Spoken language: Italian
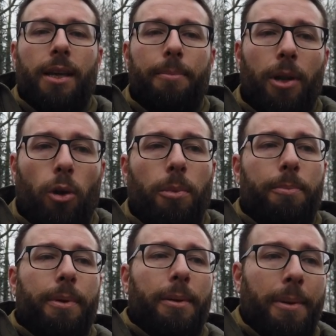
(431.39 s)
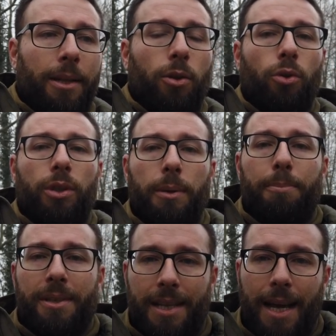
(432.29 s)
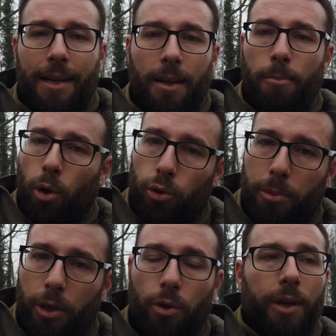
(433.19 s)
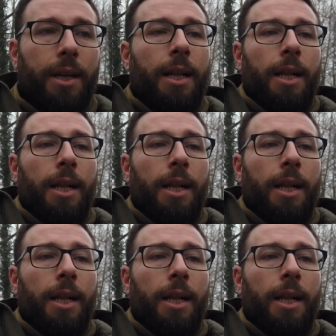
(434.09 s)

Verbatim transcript: che però mi permettono di pescare nel modo migliore.